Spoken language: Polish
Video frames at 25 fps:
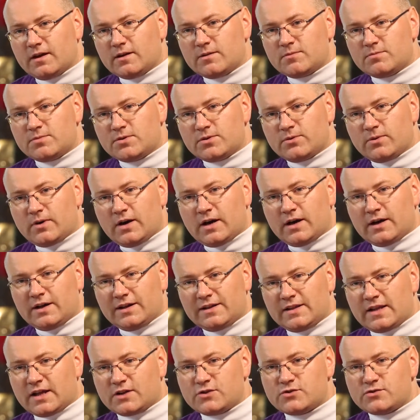
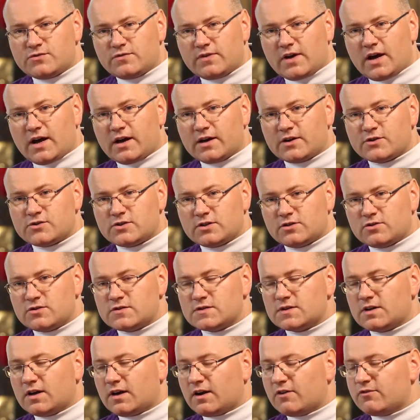była na drzwiach, że to
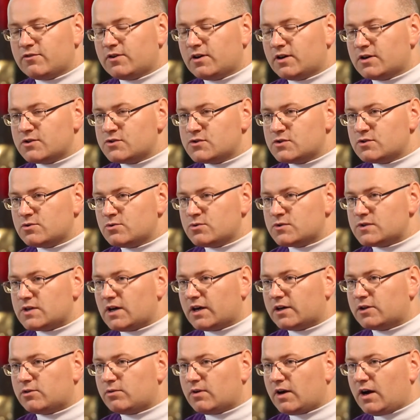jest krew
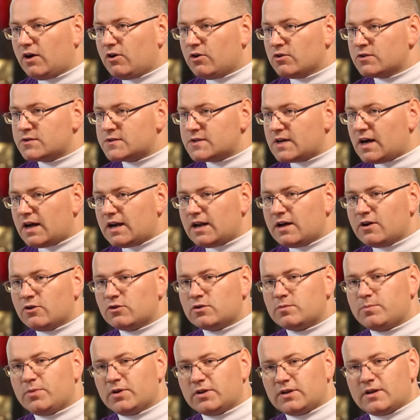Chrystusa, która ocala
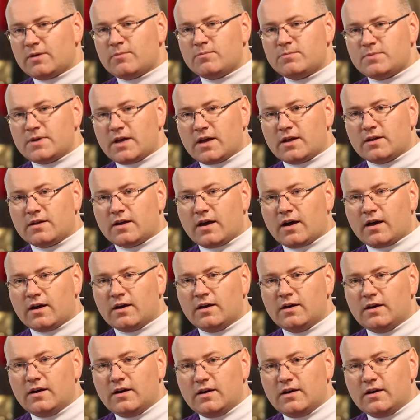od potępienia.